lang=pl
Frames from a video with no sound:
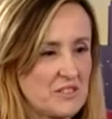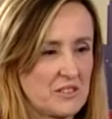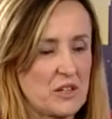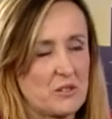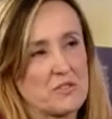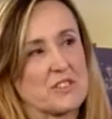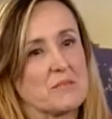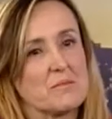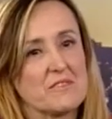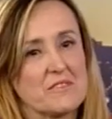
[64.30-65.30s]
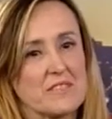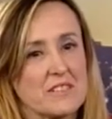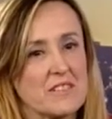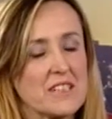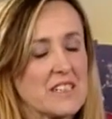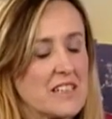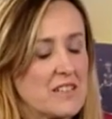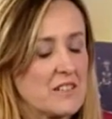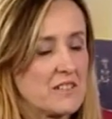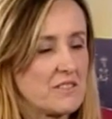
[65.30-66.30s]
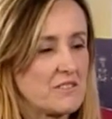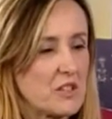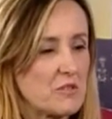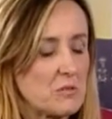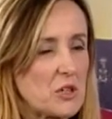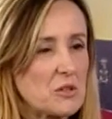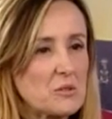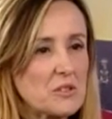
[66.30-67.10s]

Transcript: zdrowszym w, y, w nowym roku.